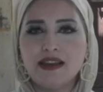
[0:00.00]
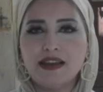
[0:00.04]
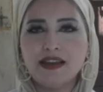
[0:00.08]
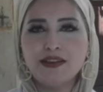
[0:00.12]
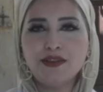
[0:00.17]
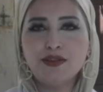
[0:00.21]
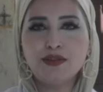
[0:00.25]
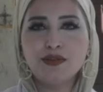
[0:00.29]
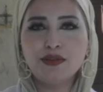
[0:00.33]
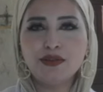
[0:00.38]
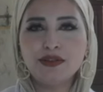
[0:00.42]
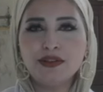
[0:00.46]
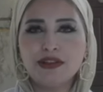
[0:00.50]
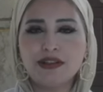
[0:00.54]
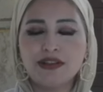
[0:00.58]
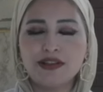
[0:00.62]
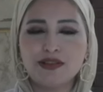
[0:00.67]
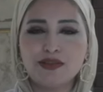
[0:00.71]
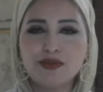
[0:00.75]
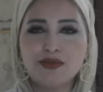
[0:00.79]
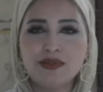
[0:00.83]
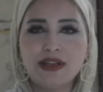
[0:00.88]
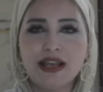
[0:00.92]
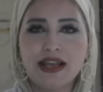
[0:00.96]
جده
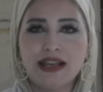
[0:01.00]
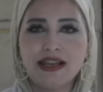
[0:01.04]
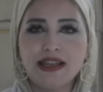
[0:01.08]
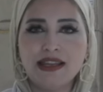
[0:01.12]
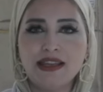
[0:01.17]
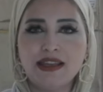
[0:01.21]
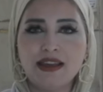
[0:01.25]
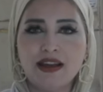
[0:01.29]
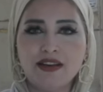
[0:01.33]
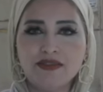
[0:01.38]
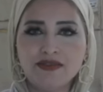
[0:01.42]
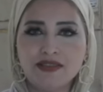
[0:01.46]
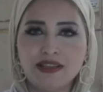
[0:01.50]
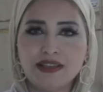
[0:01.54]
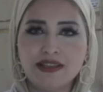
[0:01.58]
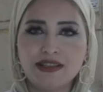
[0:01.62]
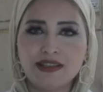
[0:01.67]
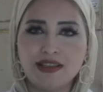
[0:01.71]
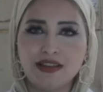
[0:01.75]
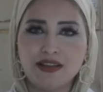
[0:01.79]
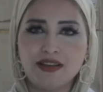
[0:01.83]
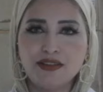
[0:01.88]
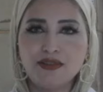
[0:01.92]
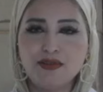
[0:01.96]
الرسول عليه أفضل
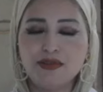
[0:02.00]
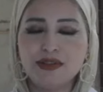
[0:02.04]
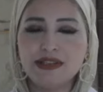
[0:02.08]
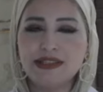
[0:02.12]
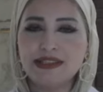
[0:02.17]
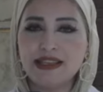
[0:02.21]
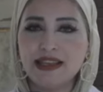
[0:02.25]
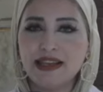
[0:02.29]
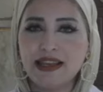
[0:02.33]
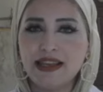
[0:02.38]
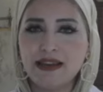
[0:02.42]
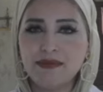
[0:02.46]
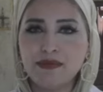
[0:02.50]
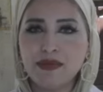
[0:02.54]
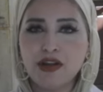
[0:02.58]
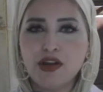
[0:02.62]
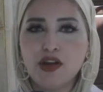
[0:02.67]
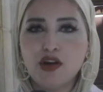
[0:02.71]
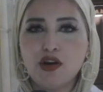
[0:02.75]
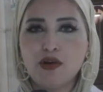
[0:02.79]
الصلاة والسلام